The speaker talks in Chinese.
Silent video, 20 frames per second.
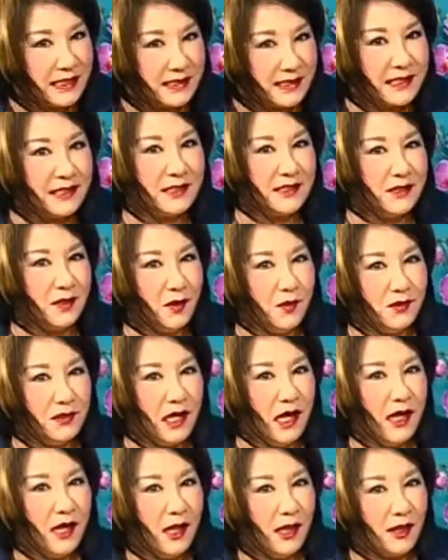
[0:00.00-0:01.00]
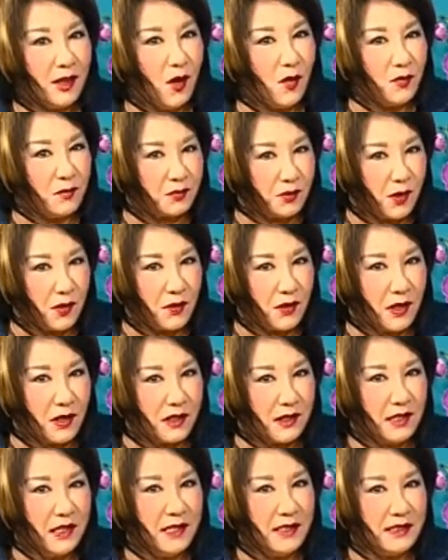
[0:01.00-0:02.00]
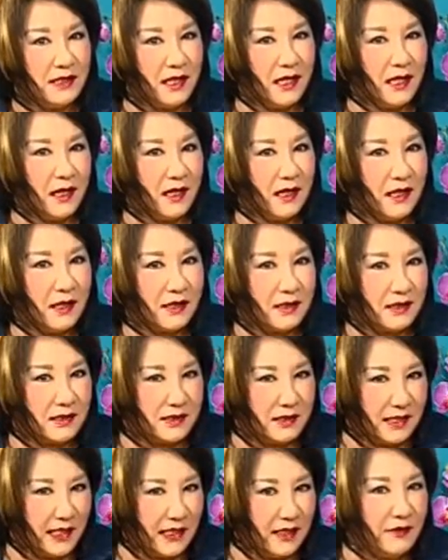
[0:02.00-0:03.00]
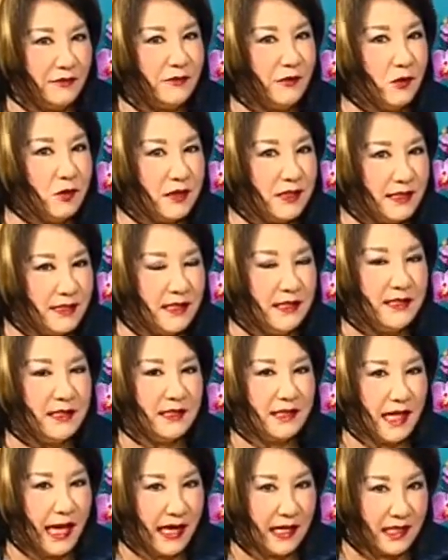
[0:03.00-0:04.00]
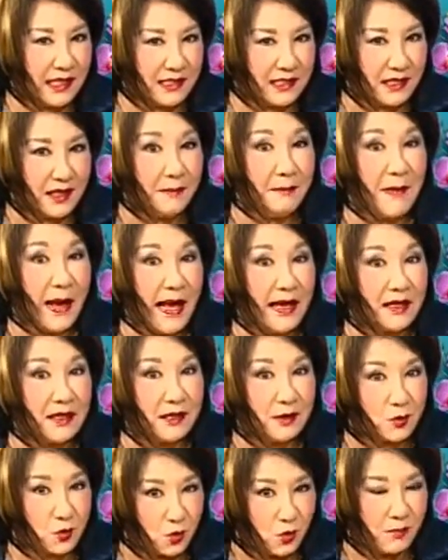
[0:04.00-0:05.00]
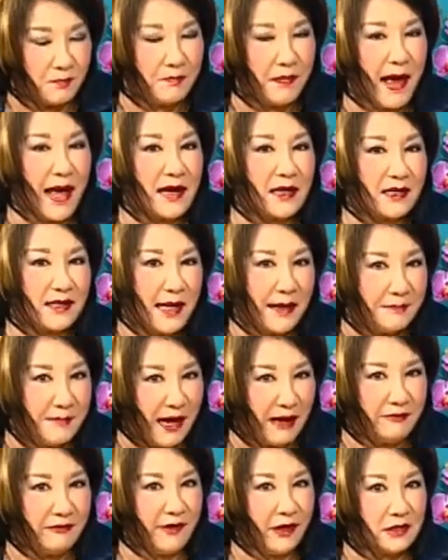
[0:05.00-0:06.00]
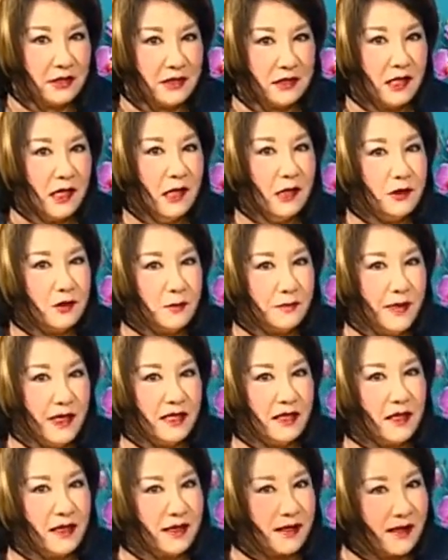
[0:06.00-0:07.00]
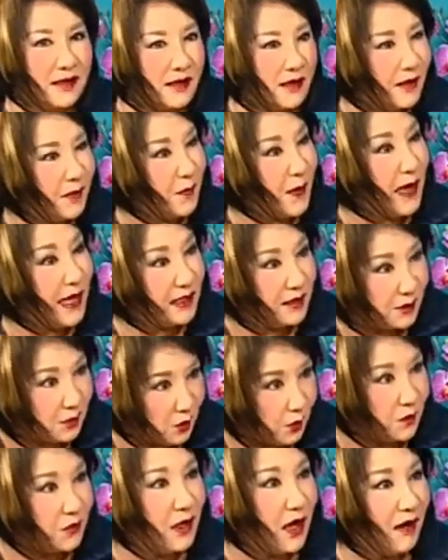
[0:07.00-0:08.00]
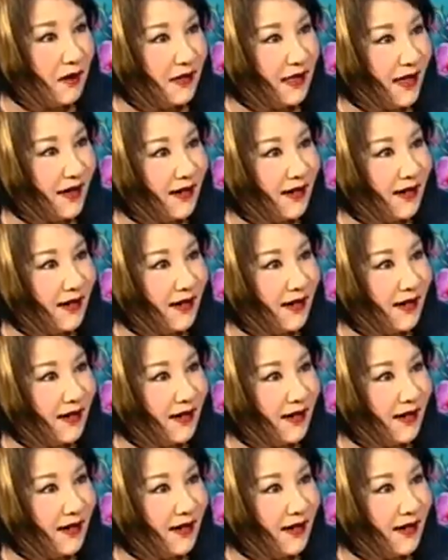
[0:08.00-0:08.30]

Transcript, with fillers: 在这个时候呢，loan broker 的写一封信来给这个 buyer 准 buyer 来买房子，就变得格外的重要